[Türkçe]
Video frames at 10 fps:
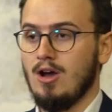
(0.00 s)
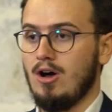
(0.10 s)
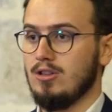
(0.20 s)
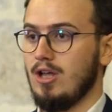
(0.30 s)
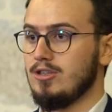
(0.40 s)

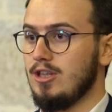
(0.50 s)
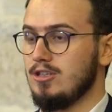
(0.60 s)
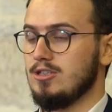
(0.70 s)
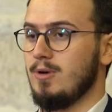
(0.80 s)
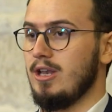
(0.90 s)
Allah
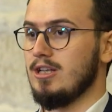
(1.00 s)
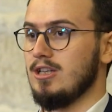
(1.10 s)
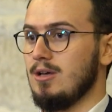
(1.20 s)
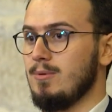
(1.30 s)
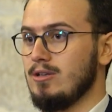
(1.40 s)
dedi ki
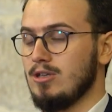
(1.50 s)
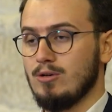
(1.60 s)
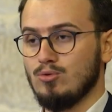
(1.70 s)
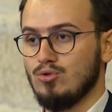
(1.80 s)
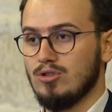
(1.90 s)
meleklere ben
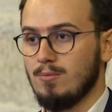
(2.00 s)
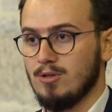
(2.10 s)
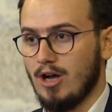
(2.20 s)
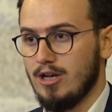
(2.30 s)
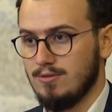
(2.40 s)
yeryüzünde
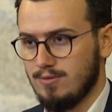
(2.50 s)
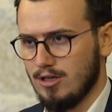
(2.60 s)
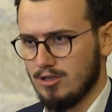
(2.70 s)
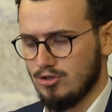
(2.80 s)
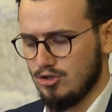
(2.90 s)
bir halife
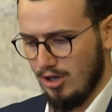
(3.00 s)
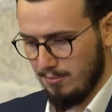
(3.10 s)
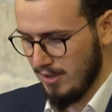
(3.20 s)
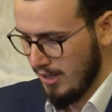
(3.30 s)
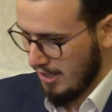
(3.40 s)
yaratacağım.